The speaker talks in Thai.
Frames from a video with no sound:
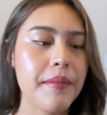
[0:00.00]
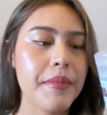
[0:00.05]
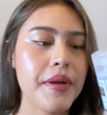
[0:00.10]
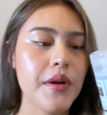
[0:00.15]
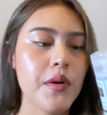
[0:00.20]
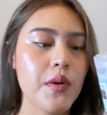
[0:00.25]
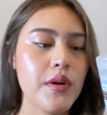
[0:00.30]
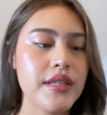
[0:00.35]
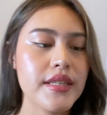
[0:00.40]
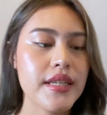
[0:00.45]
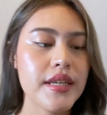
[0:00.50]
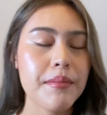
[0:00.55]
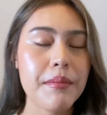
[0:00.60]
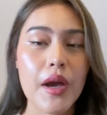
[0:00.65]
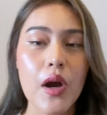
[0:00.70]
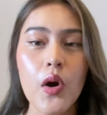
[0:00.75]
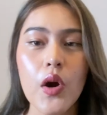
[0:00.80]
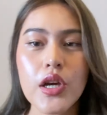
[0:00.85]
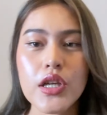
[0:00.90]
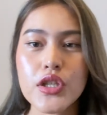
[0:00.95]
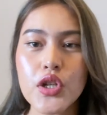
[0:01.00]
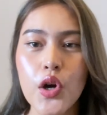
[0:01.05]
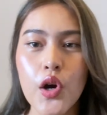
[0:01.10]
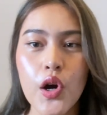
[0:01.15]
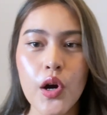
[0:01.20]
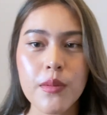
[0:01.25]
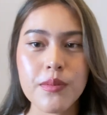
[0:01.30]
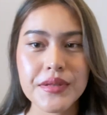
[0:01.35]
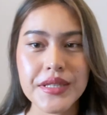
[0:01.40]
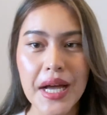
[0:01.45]
เป็นคนที่ไม่ค่อยช
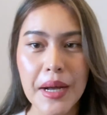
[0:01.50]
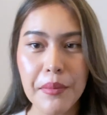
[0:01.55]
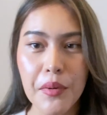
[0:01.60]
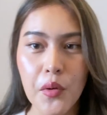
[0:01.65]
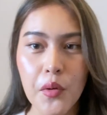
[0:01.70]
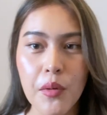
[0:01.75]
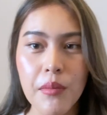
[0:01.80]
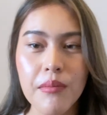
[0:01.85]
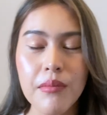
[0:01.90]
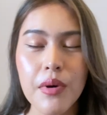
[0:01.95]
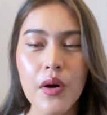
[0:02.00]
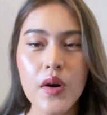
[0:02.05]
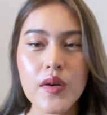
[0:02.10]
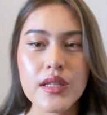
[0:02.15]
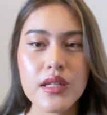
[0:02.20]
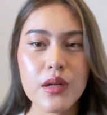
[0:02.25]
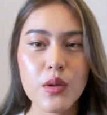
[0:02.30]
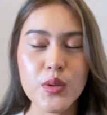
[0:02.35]
อบสระผมเพราะ